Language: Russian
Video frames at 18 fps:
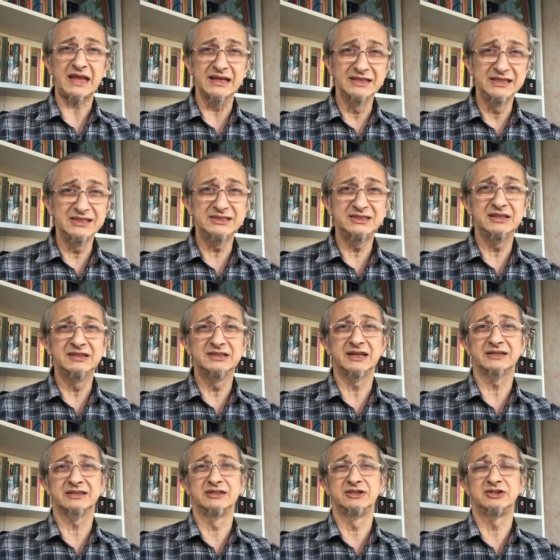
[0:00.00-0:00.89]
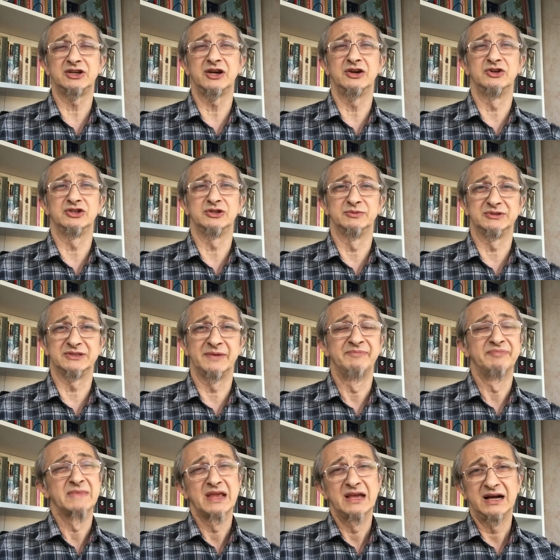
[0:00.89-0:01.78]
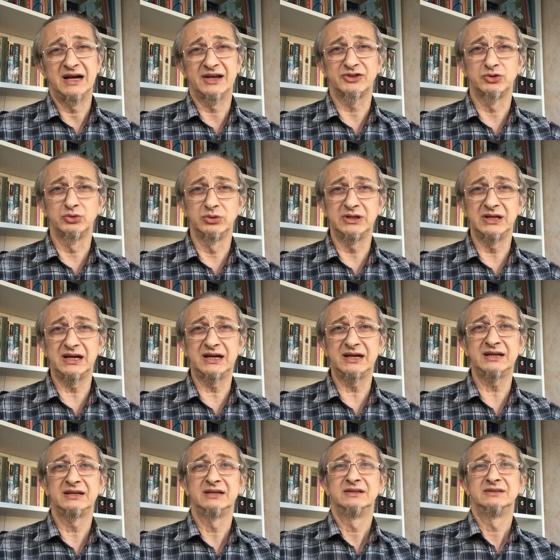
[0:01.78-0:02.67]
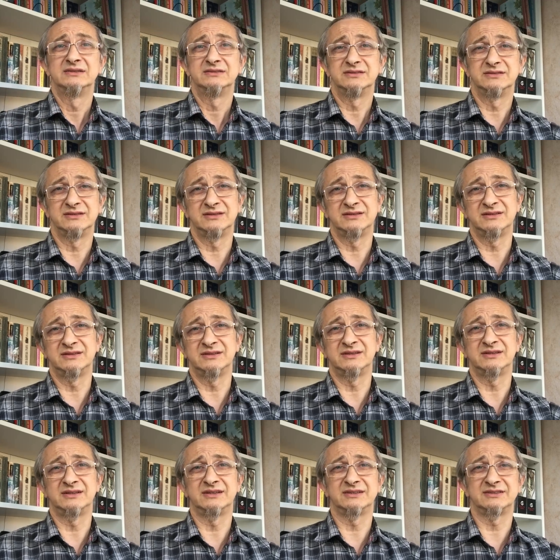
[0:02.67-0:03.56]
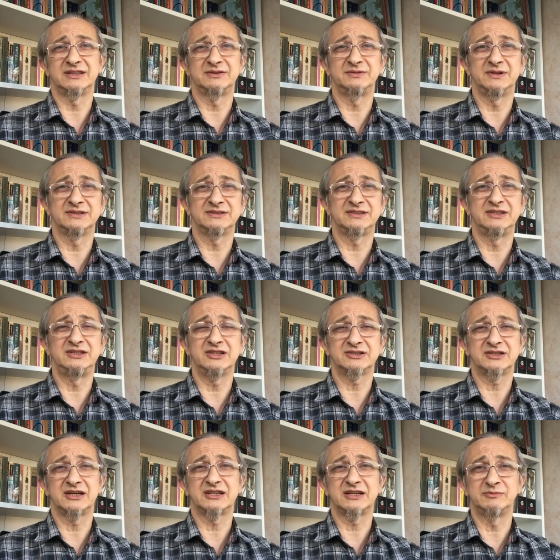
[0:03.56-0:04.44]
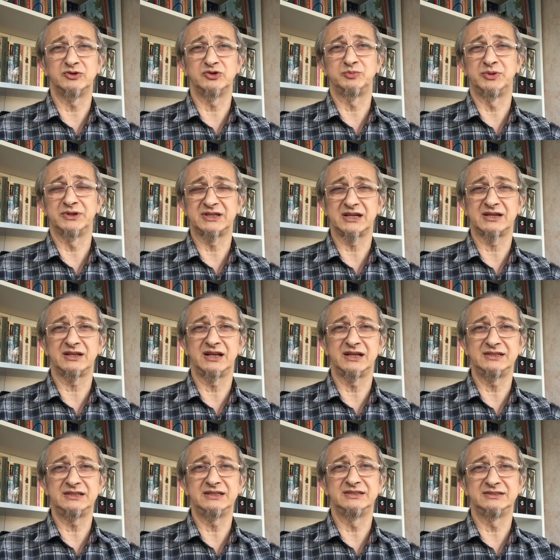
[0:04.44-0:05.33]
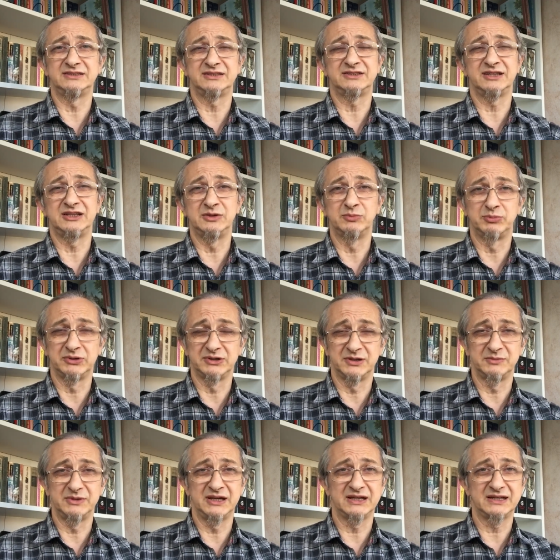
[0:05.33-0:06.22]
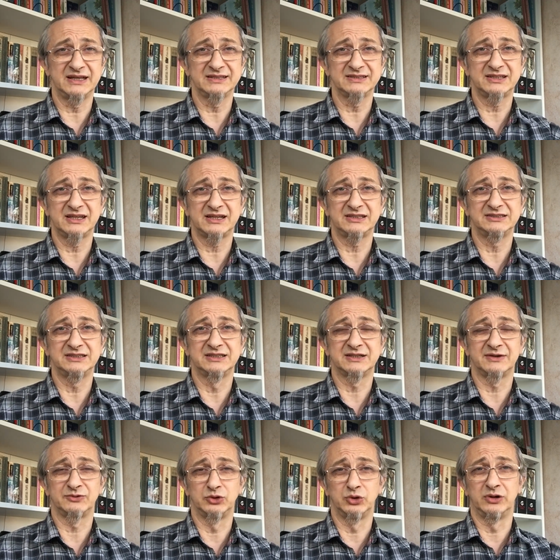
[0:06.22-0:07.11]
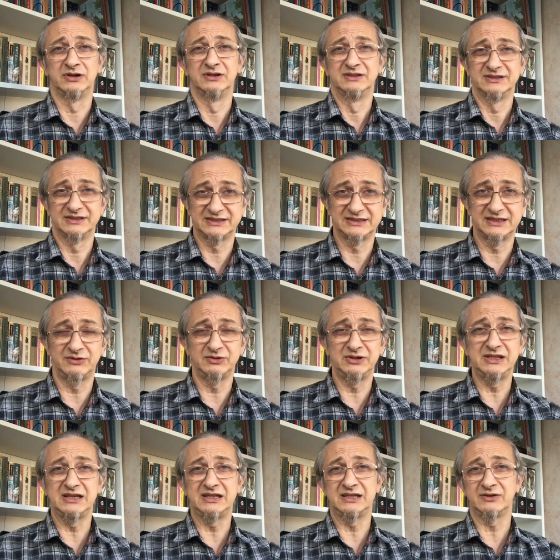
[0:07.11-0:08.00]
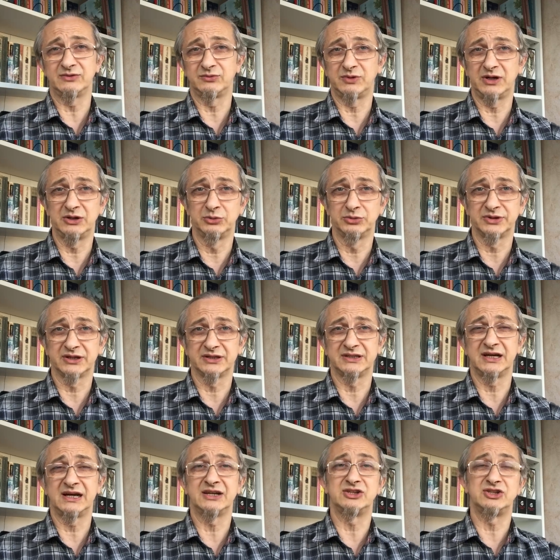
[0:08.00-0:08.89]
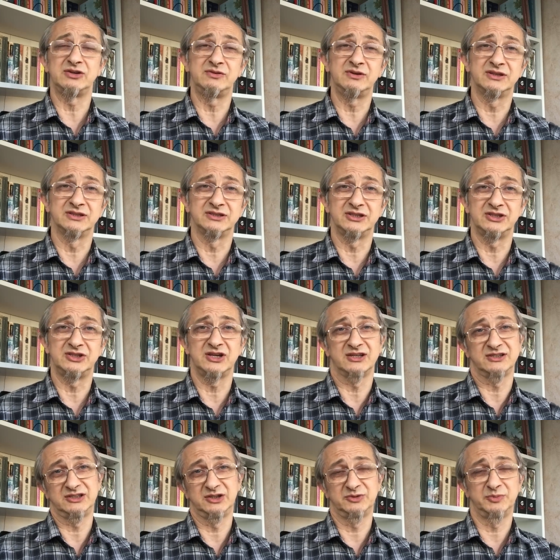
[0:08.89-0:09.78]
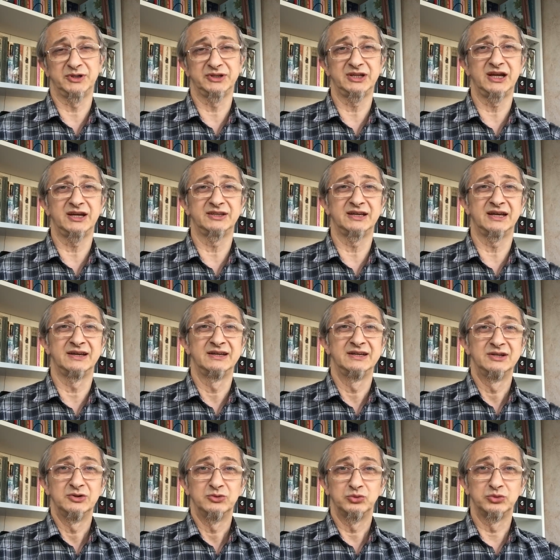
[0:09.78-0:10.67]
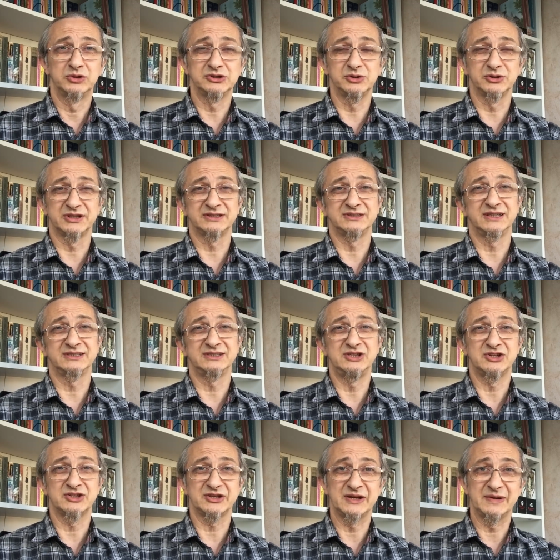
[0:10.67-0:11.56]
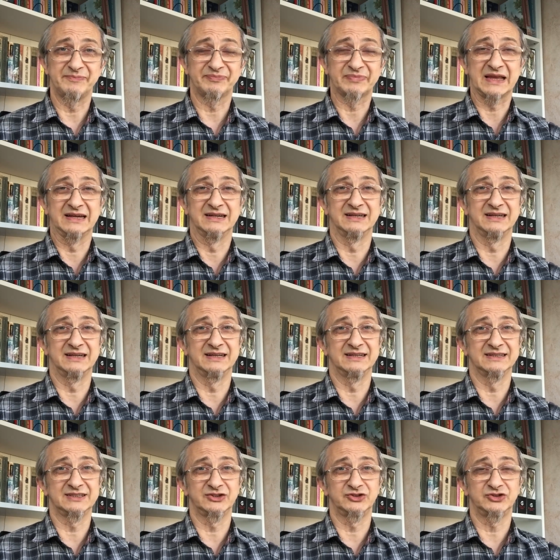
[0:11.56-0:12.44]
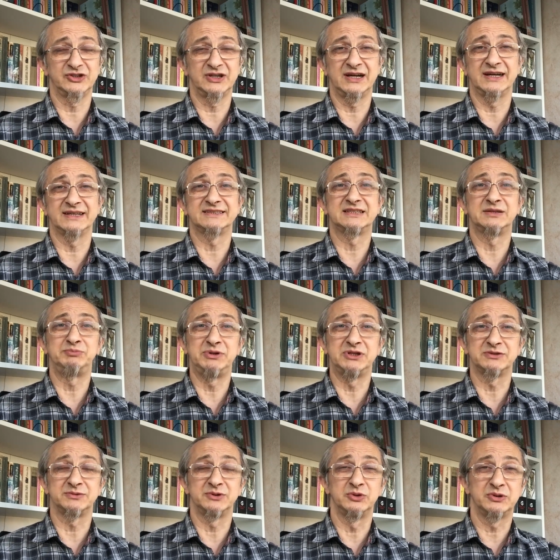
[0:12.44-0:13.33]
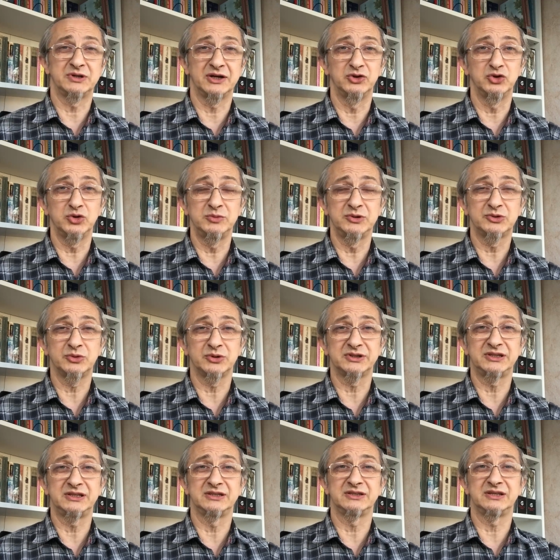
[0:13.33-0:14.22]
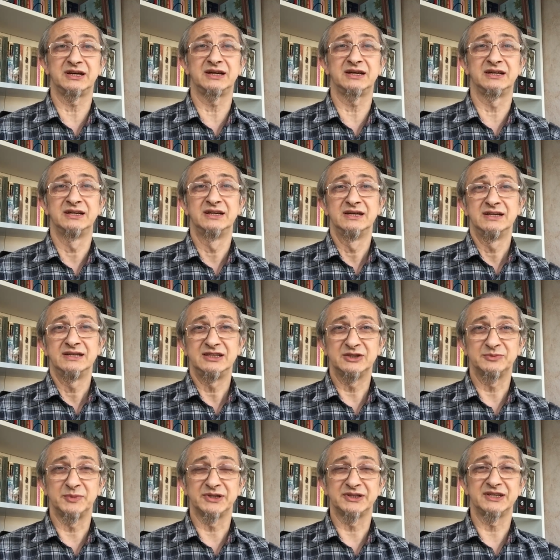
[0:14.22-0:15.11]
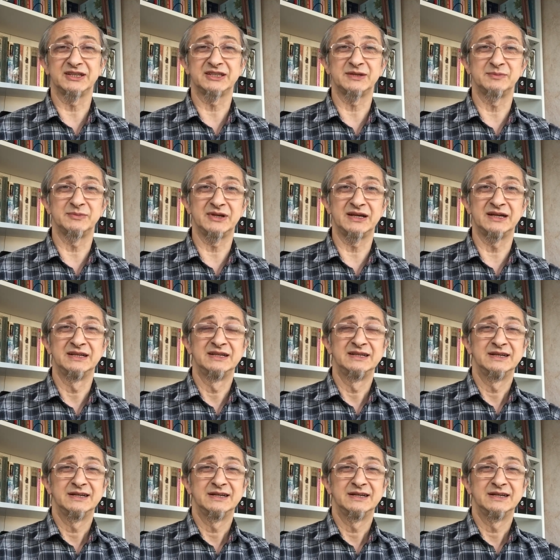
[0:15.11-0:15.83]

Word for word: не сильно отличающимся от нуля. Э, соответственно, несколько, может быть, охладили здесь они пыл американских рынков, но сравнение в валютах, да, очевидно сейчас, несмотря на угрозы различные э, США отцепить свою экономику от Китая, несмотря там на